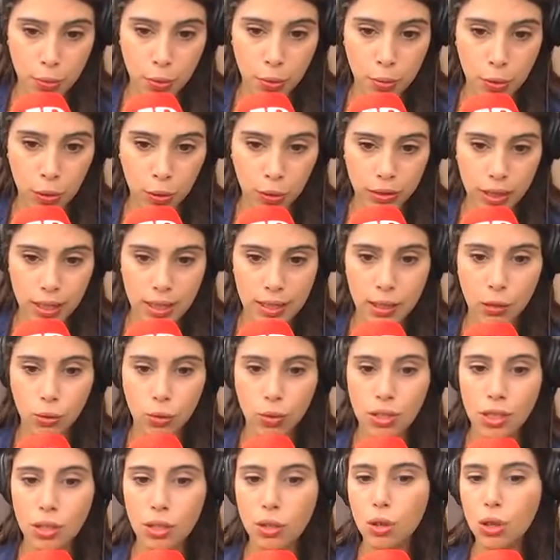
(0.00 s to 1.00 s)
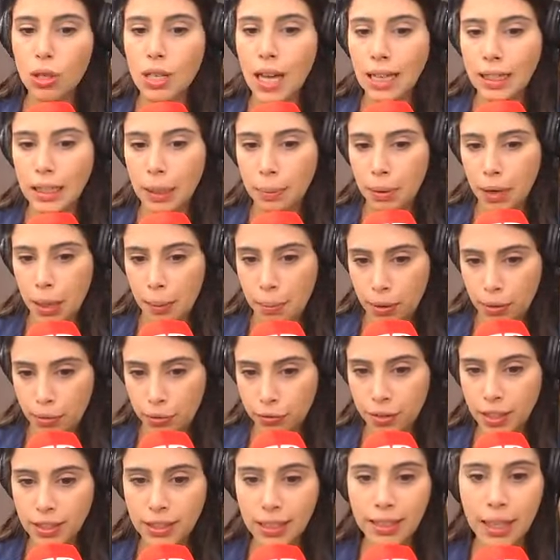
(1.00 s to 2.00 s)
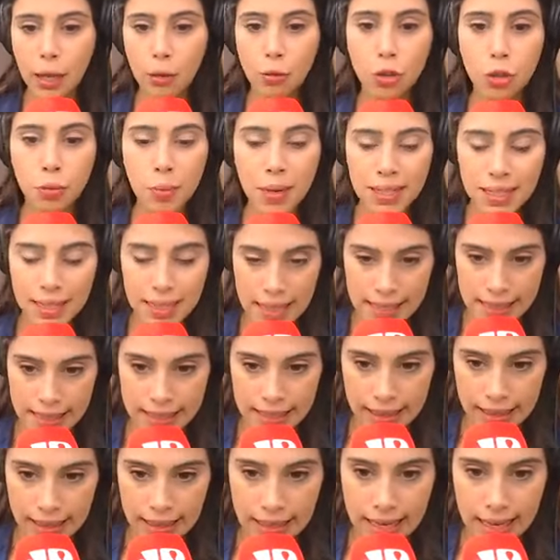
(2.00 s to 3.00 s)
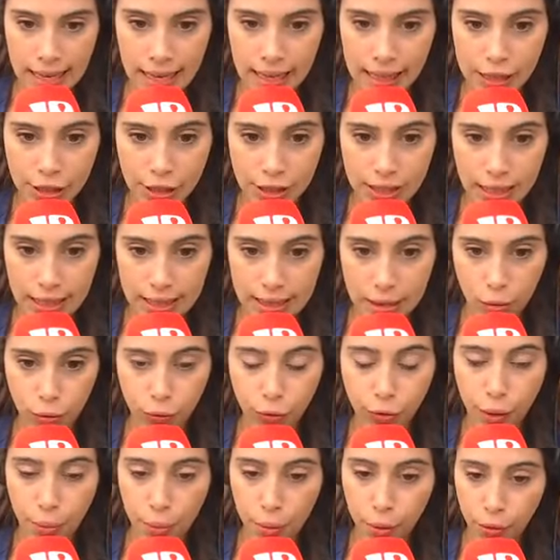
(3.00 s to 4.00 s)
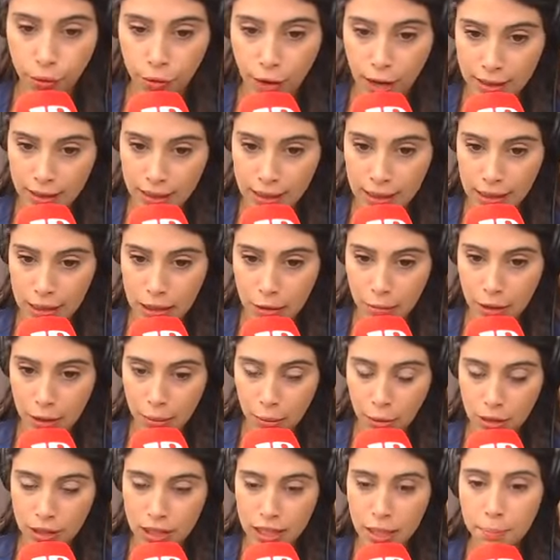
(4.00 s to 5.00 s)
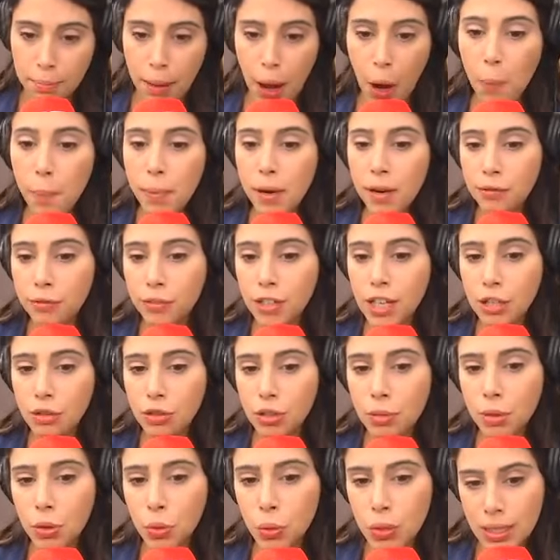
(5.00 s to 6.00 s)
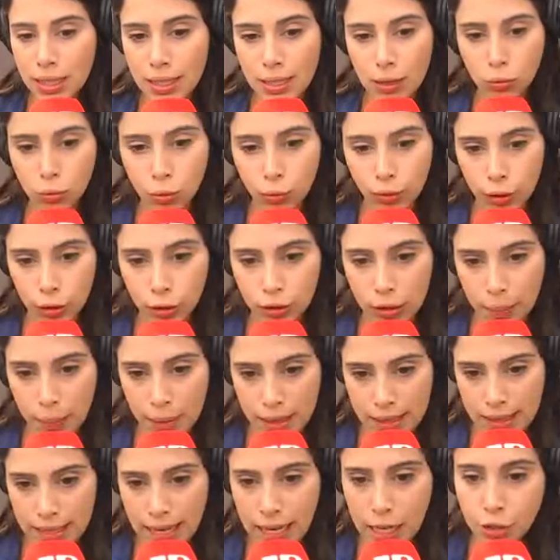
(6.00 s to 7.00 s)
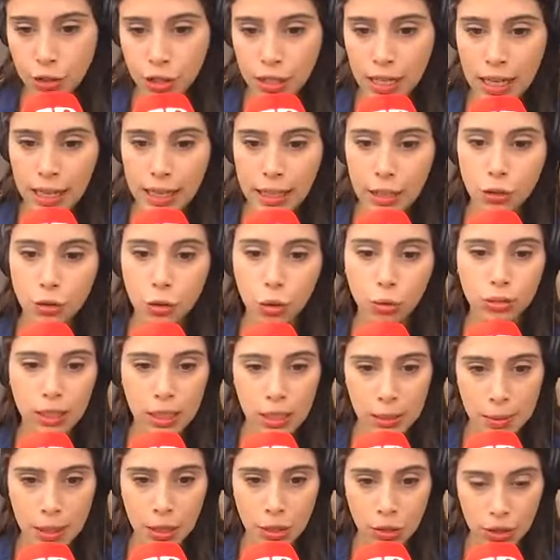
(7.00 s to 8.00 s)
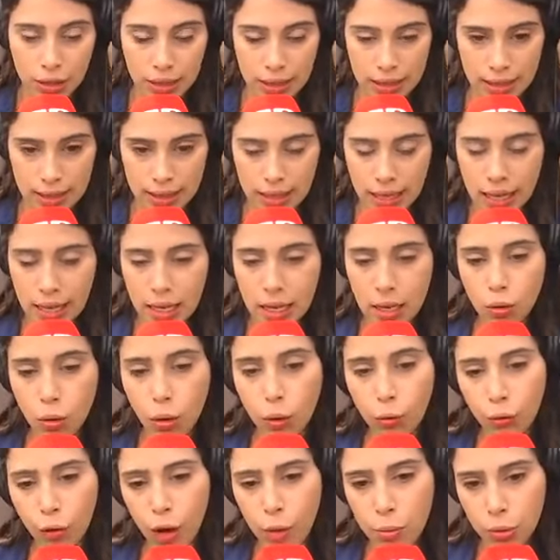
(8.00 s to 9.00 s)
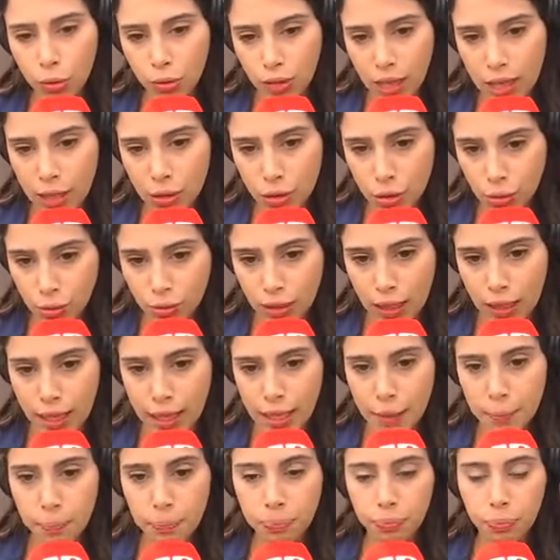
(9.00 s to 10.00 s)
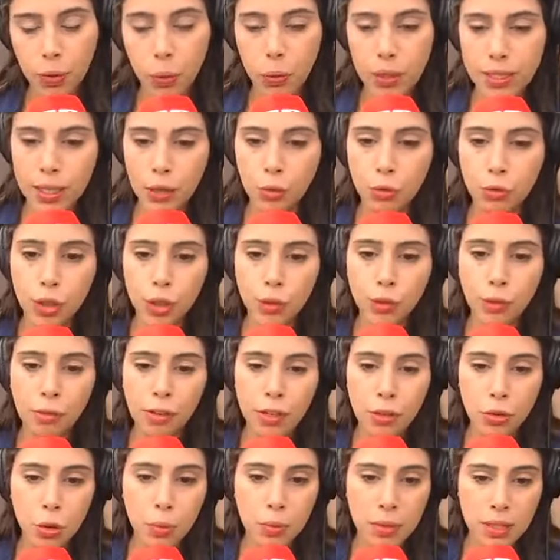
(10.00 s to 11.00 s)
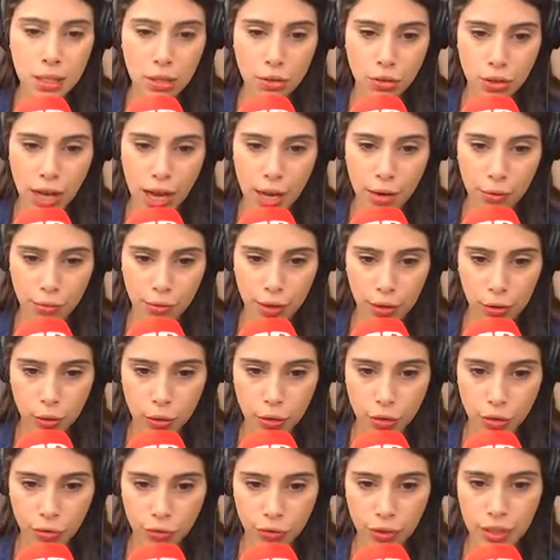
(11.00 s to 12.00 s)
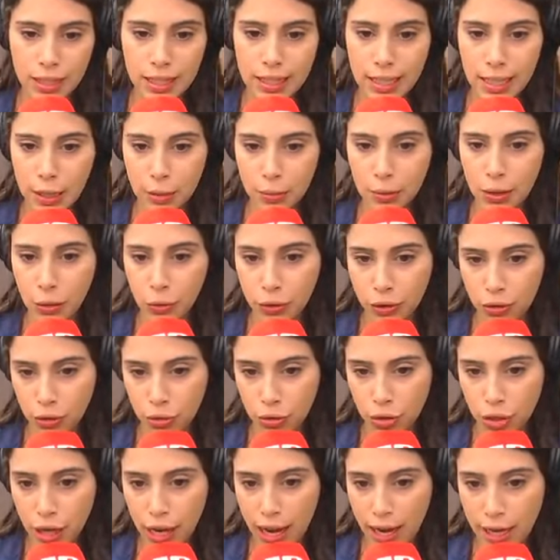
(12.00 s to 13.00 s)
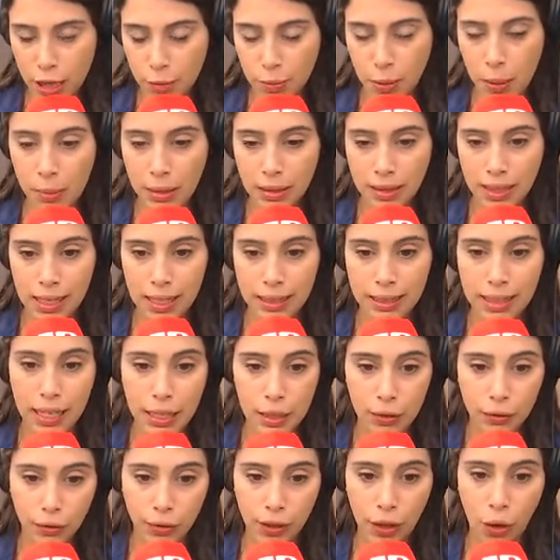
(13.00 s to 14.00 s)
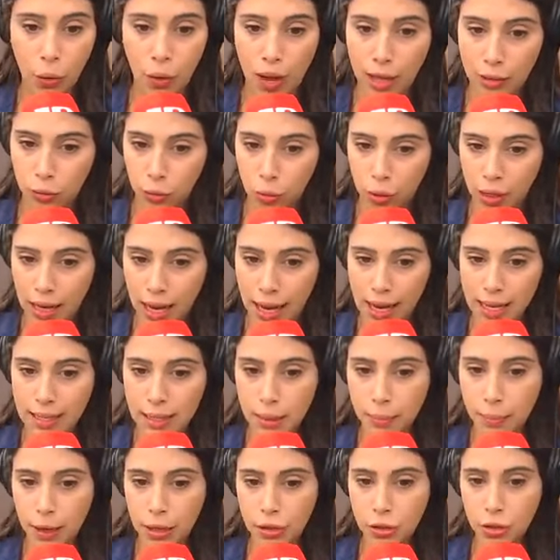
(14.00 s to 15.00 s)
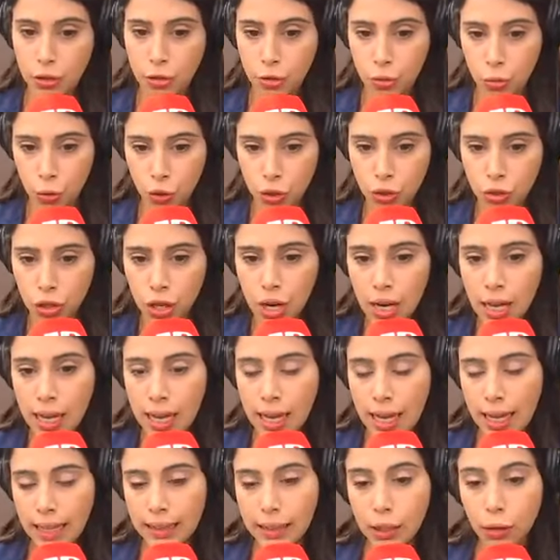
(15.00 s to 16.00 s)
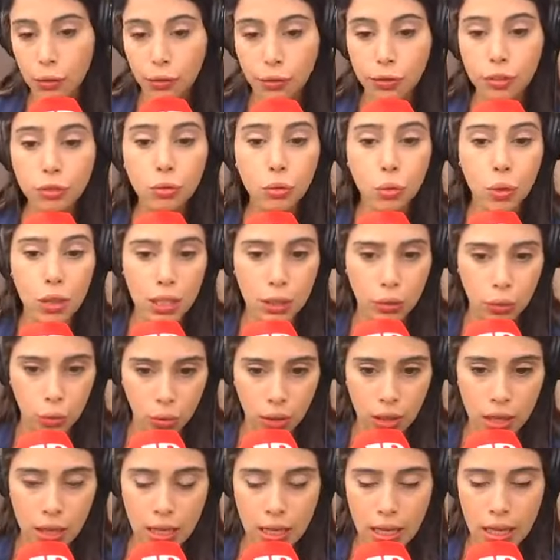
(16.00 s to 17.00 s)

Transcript: público ter sido sancionada pela prefeita na última sexta. A legislação que foi aprovada na Câmara Municipal previa a diminuição do valor da passagem, além de outras medidas. Conforme o texto da lei, o executivo vai subsidiar um valor de 26 milhões de reais para manter a tarifa em quatro reais a partir de hoje até o fim do ano.